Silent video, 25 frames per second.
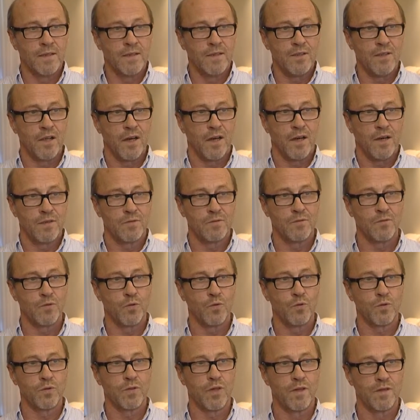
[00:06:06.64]
ja,
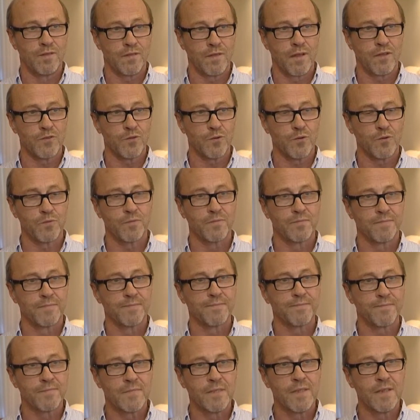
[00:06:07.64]
oh, also
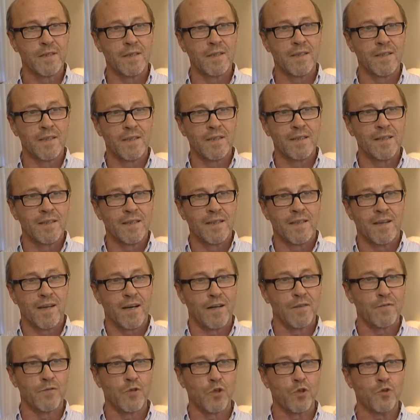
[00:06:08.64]

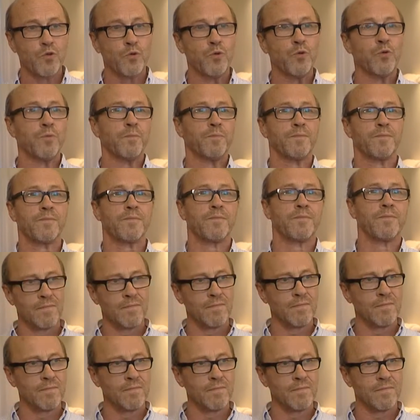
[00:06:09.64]
kein Vergnügen.
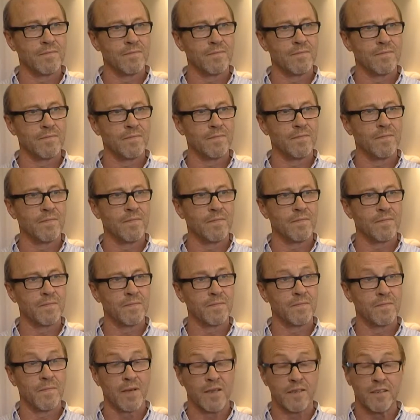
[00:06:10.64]

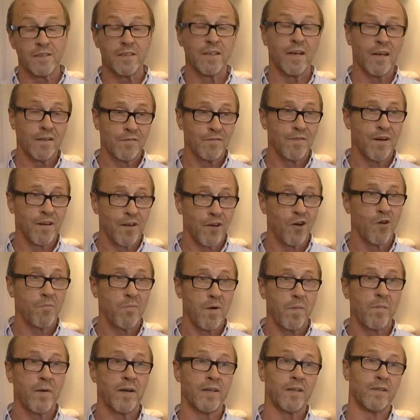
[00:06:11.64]
Meine Gedanken waren auch
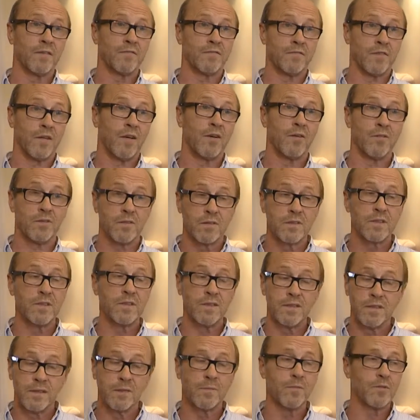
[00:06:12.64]
bei meiner Frau,
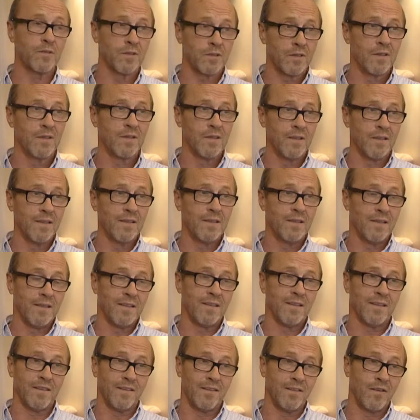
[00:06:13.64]
die nämlich
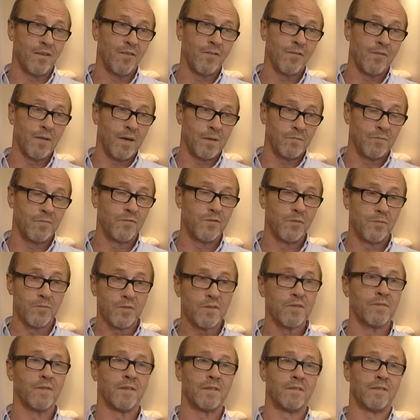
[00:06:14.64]
genau am
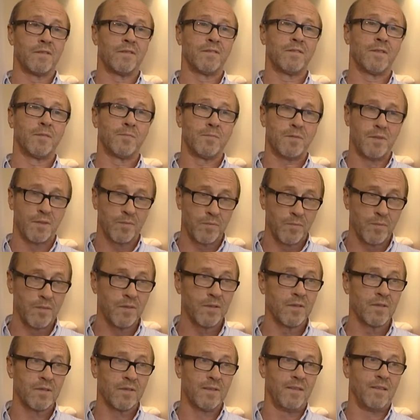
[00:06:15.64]
25. September